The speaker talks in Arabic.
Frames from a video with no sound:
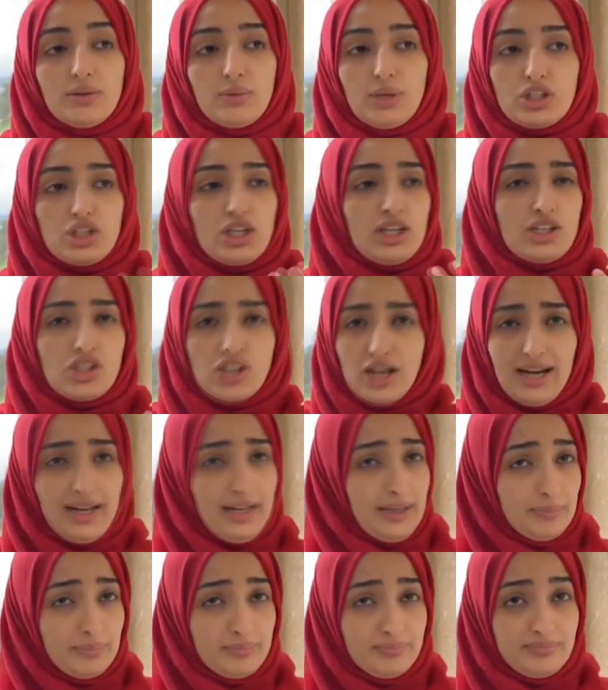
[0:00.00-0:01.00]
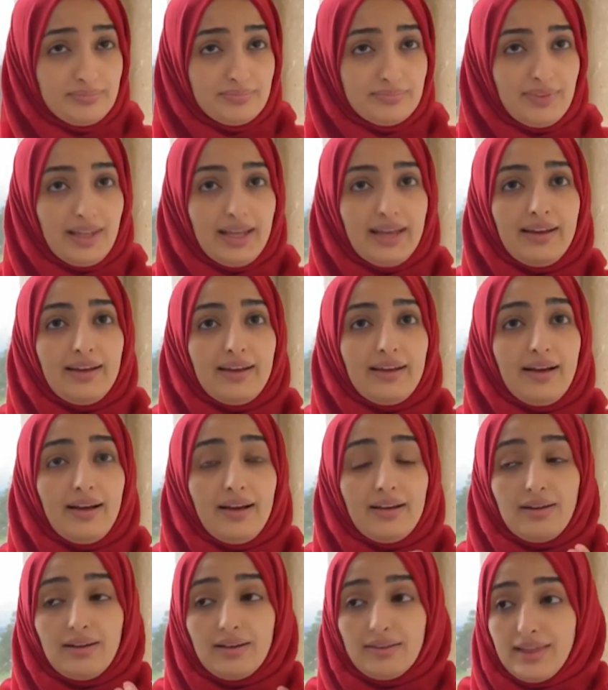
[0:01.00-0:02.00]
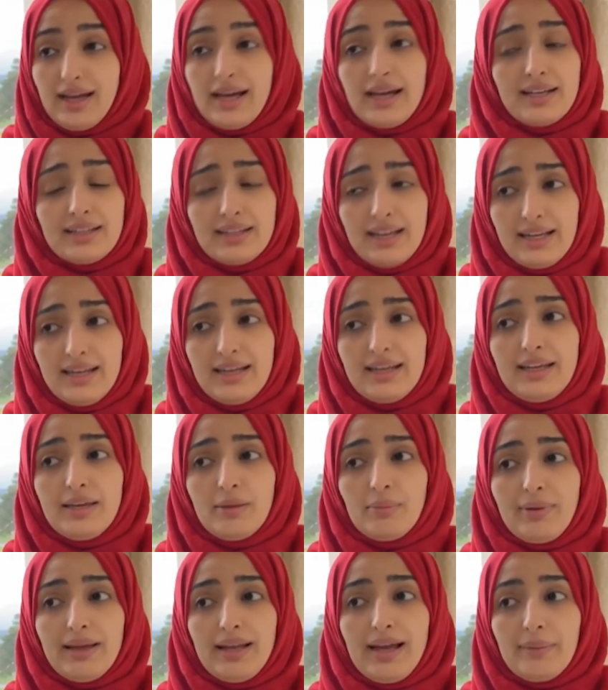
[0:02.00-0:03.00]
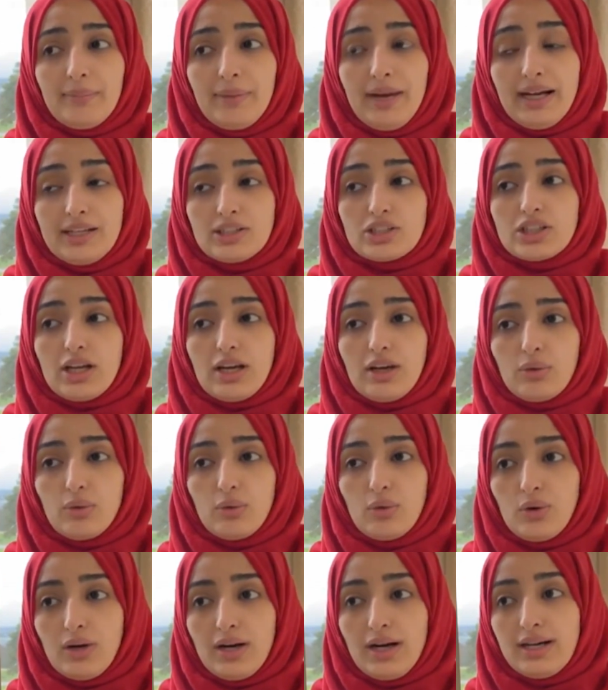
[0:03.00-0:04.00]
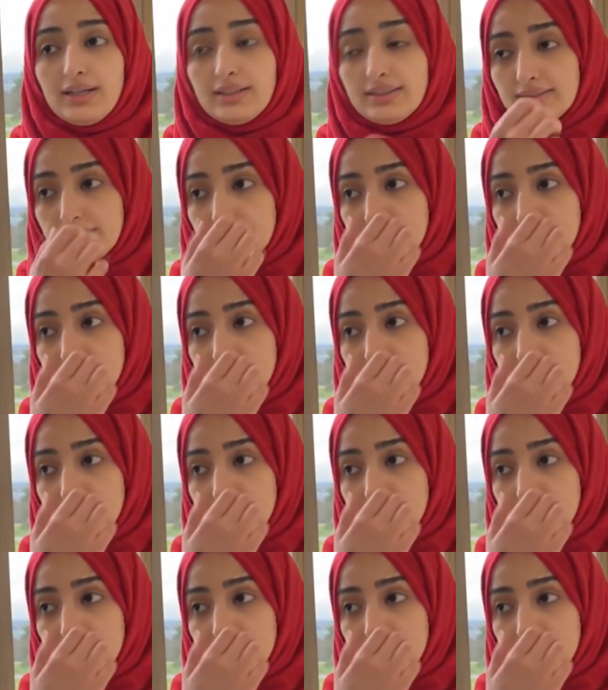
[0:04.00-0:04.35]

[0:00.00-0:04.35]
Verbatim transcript: وجه شاحب آه، ظهرت عليه ملامح الشيخوخة